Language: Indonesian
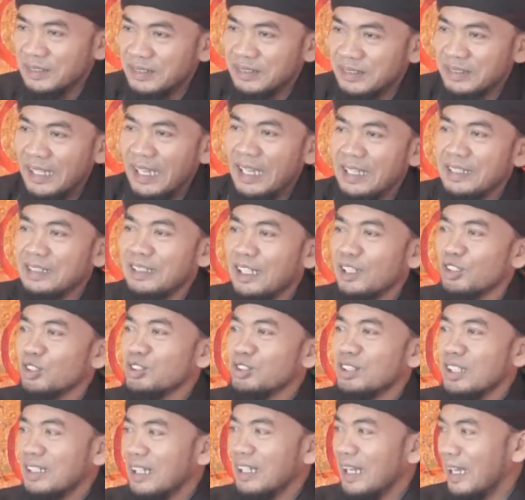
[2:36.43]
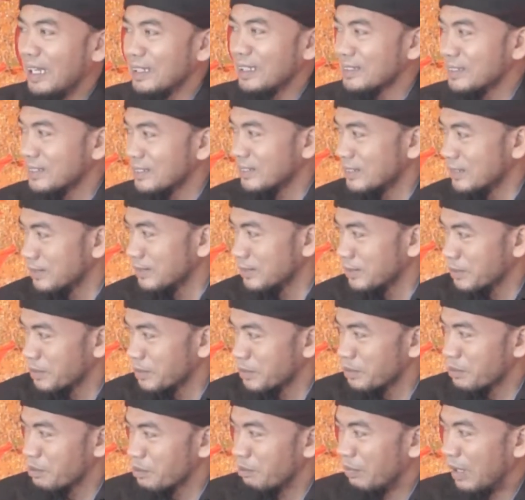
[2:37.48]
TNI harus cerdas
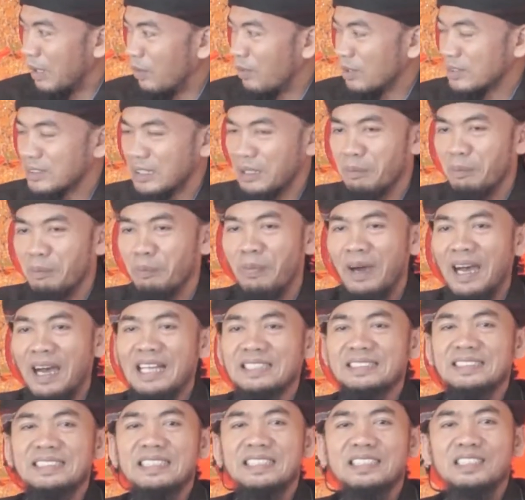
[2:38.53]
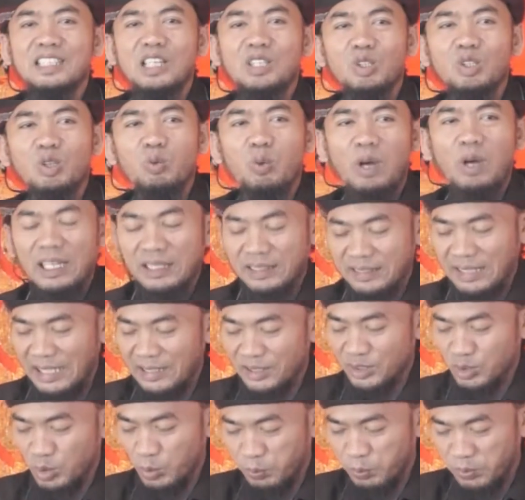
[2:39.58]
bahwasanya basis
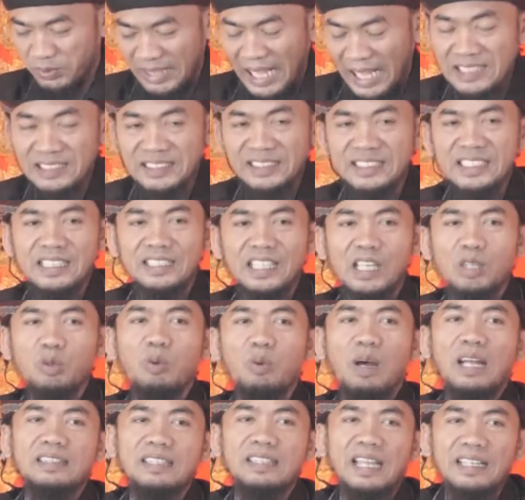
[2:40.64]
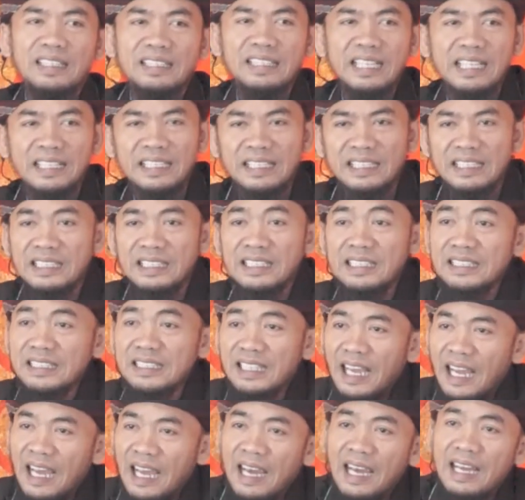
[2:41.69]
kekuatan, substansi kekuatan negeri ini
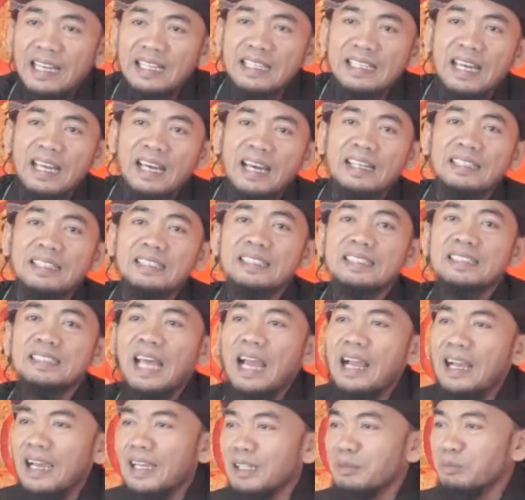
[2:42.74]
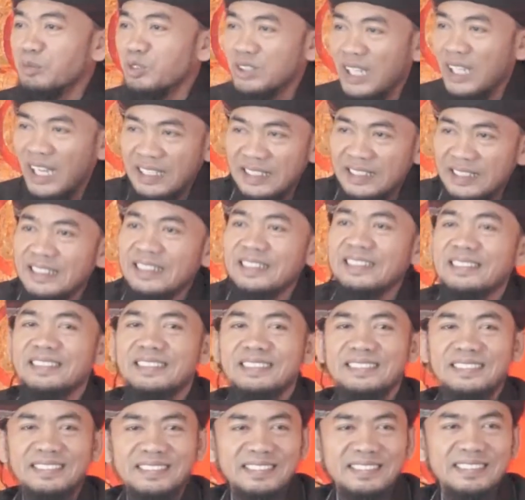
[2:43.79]
ada di tangan mujahidin.
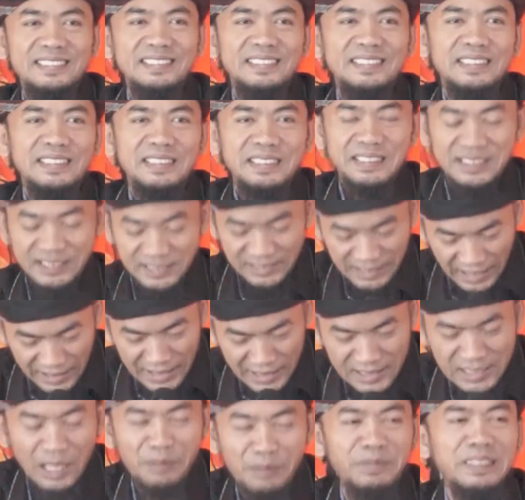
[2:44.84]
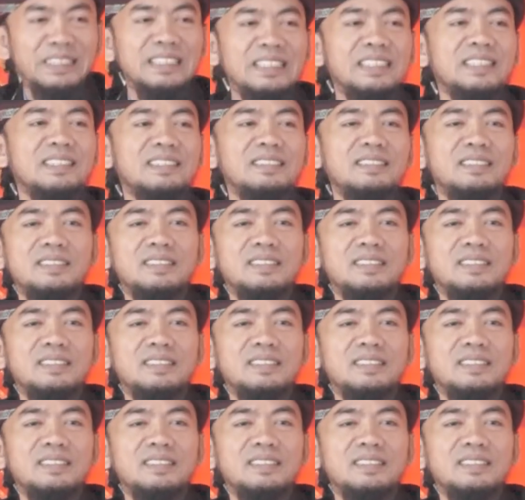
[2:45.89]
Saya jamin itu.